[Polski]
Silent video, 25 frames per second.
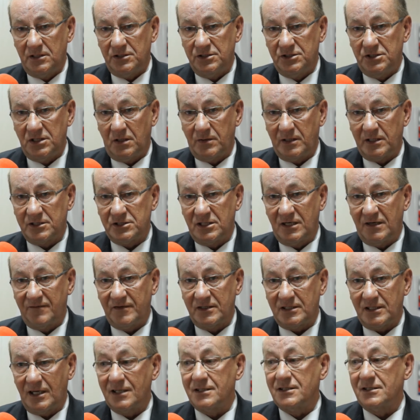działać
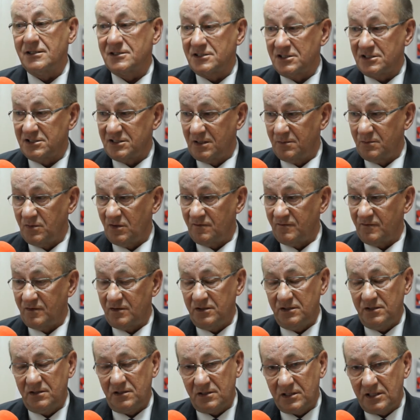nawet
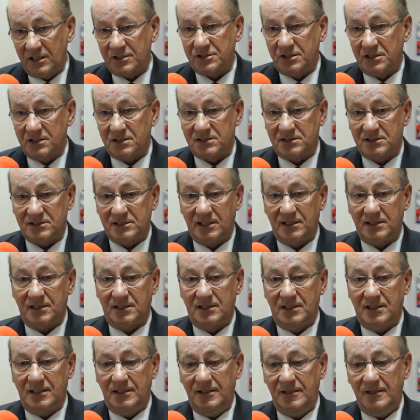antysystemowo i to też jest
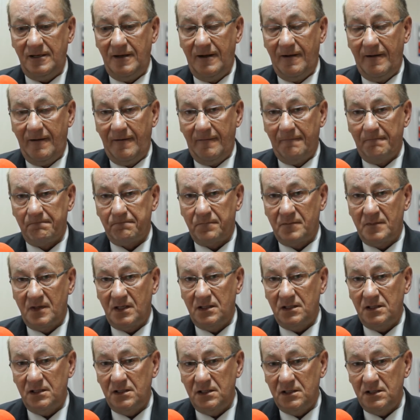cenne.
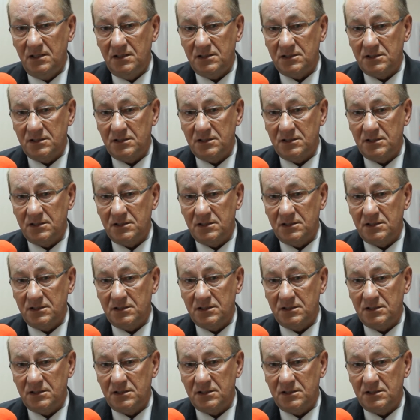I